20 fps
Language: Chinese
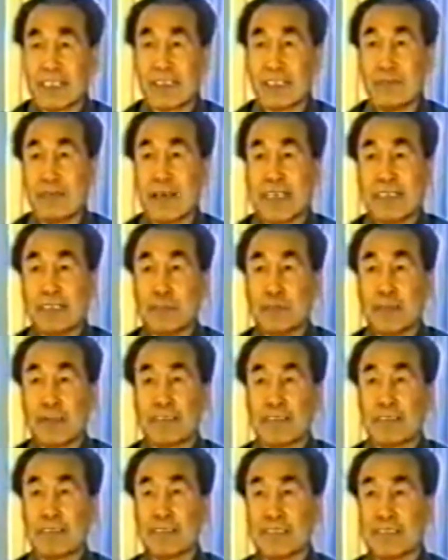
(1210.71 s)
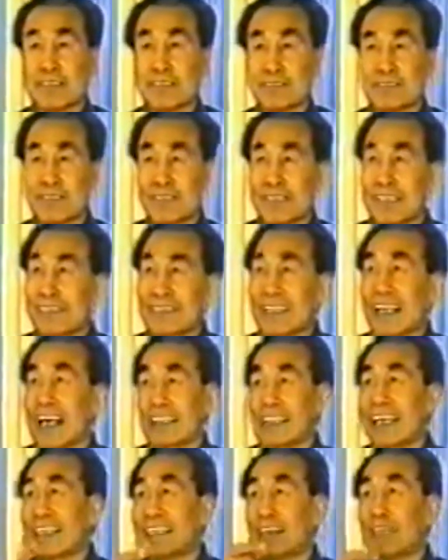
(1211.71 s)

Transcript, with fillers: 它可不是咱那个白细胞，